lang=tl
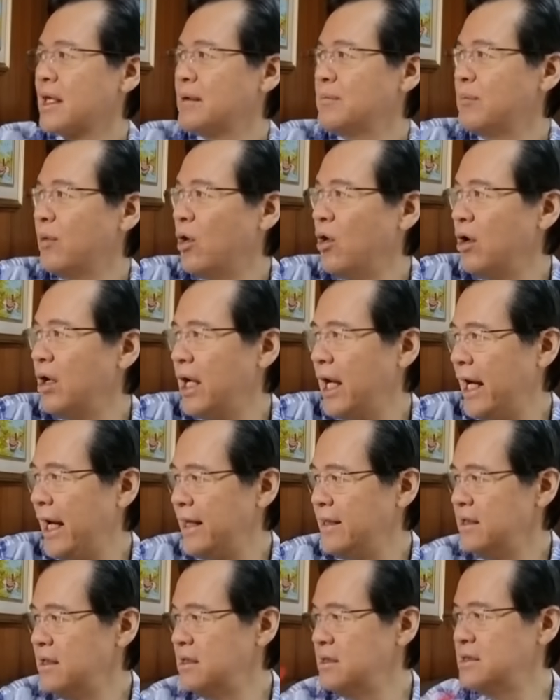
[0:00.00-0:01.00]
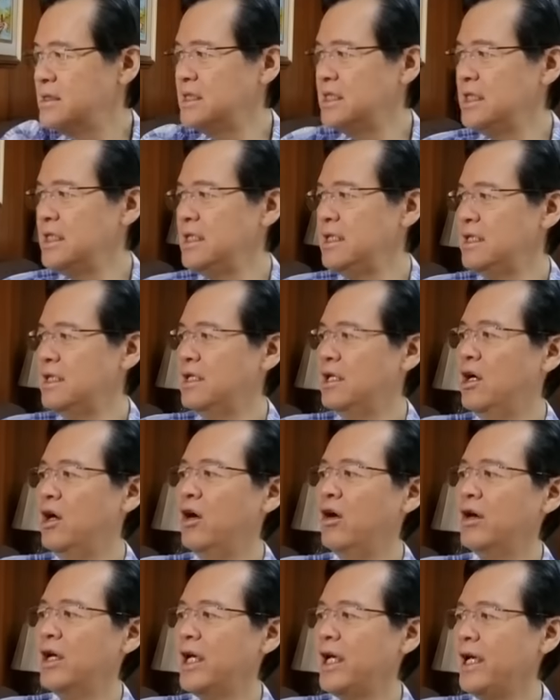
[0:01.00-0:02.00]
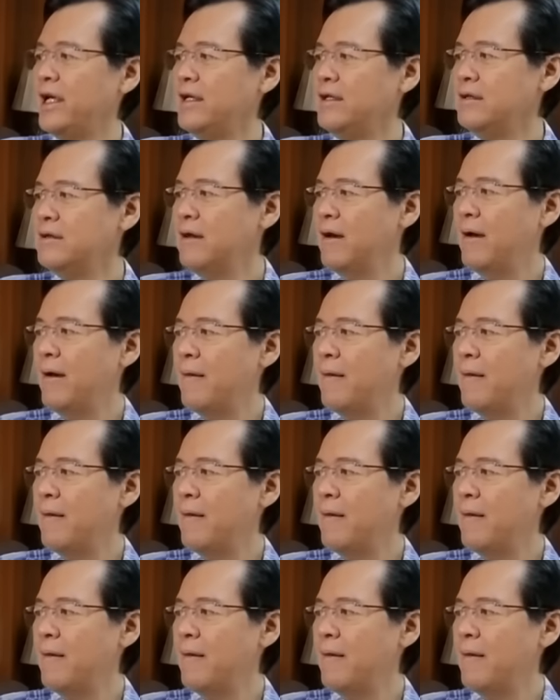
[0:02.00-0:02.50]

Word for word: More energy. Okay?